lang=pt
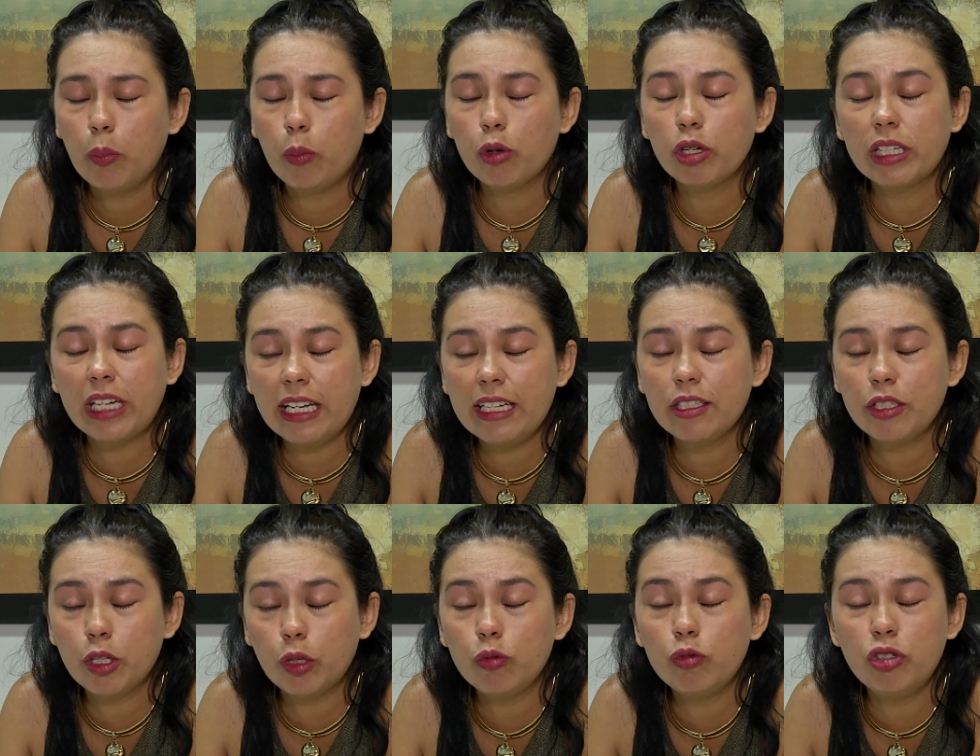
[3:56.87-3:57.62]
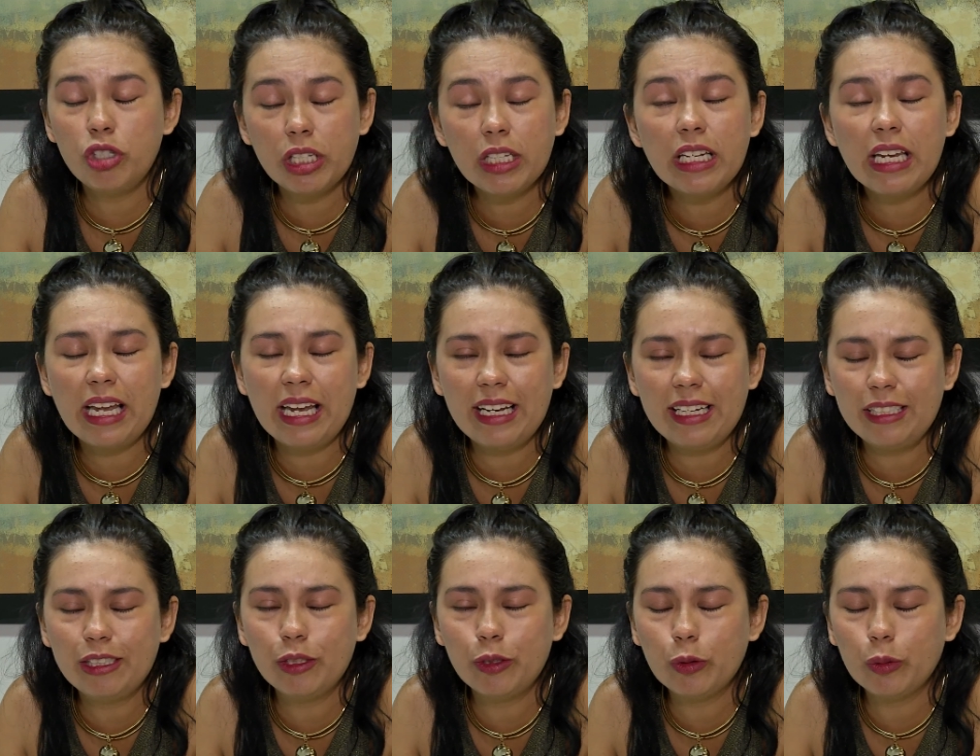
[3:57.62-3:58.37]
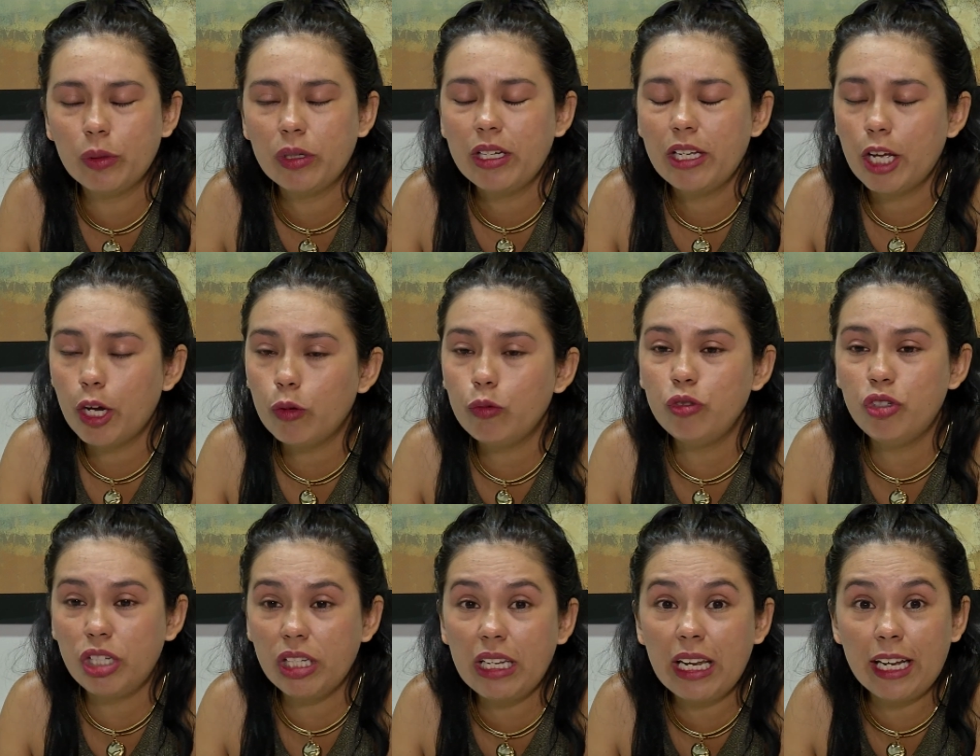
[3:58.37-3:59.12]
porque isso é um direito, é
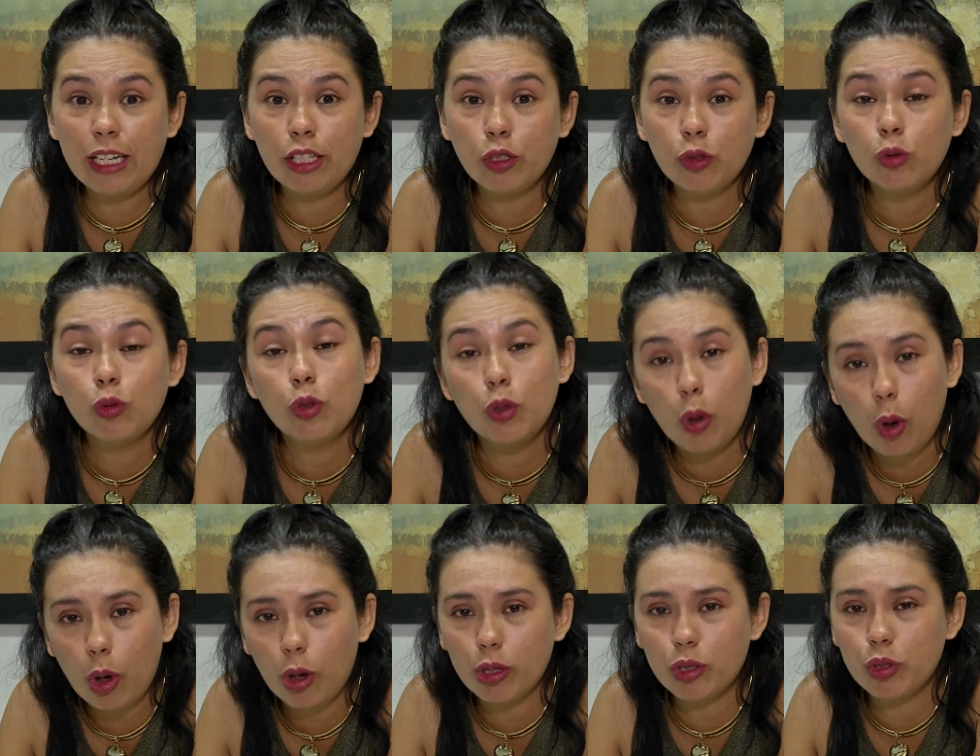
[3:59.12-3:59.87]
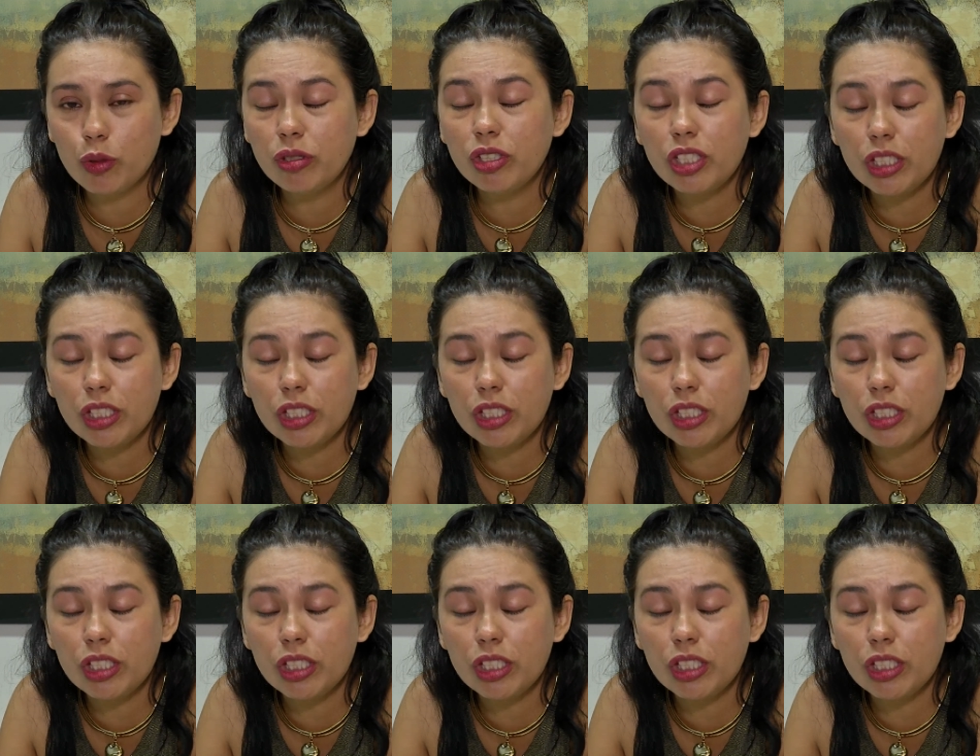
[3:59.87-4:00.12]
um direito nosso e